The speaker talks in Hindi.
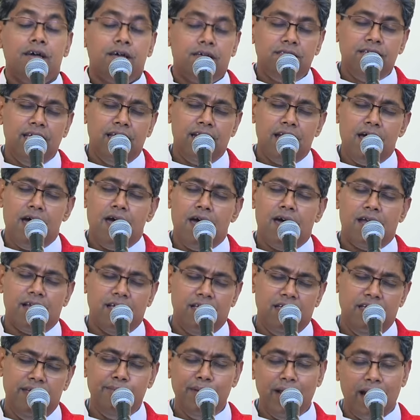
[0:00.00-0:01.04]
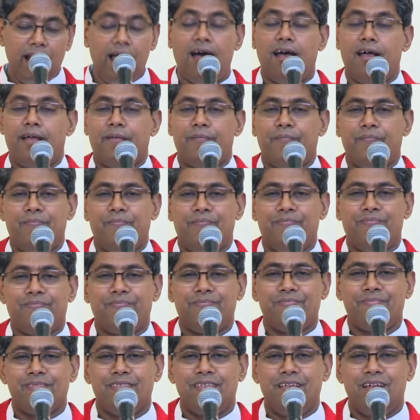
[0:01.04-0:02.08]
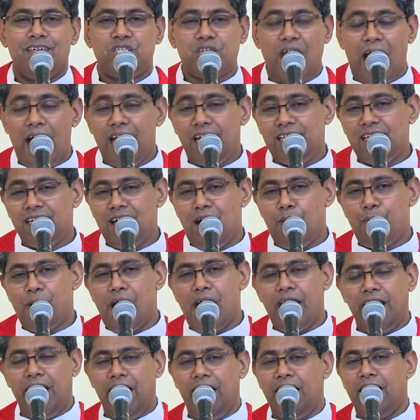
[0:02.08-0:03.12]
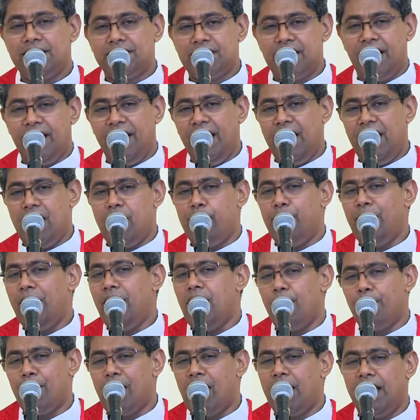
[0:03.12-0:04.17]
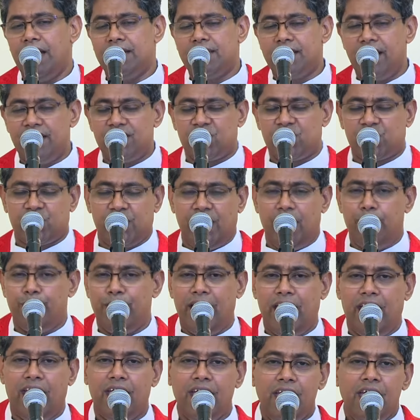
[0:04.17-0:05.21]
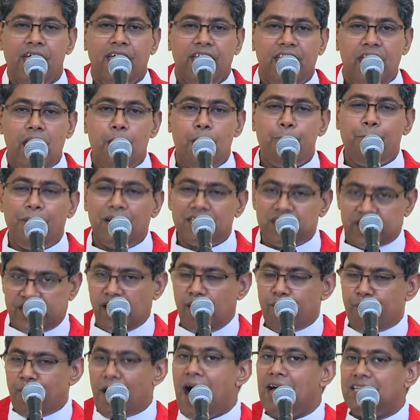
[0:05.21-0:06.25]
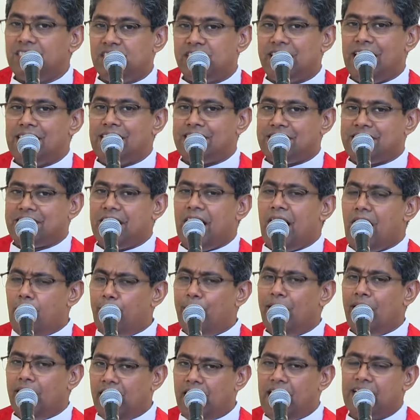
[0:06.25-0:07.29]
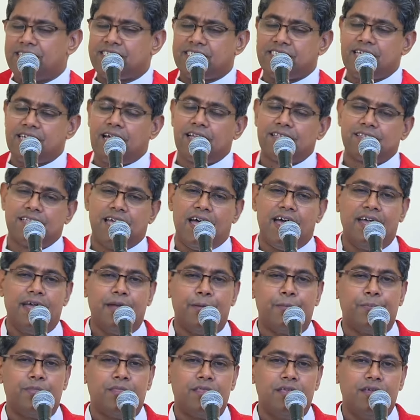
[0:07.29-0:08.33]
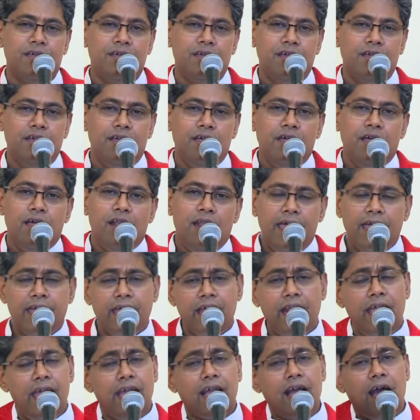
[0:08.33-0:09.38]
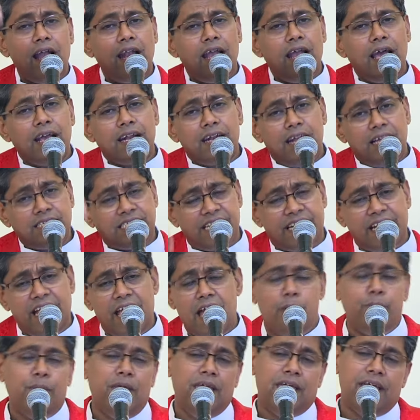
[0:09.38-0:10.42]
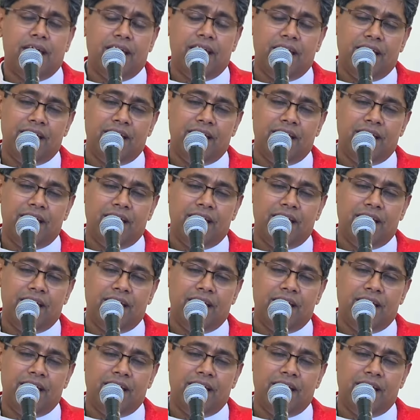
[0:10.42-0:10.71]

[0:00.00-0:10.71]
दिनार ही मिला शायद हमारी नजरिए में हमारी दृष्टि में ये पक्षपात जैसे हमें लग सकता है लेकिन एक अलग नजरिया भी है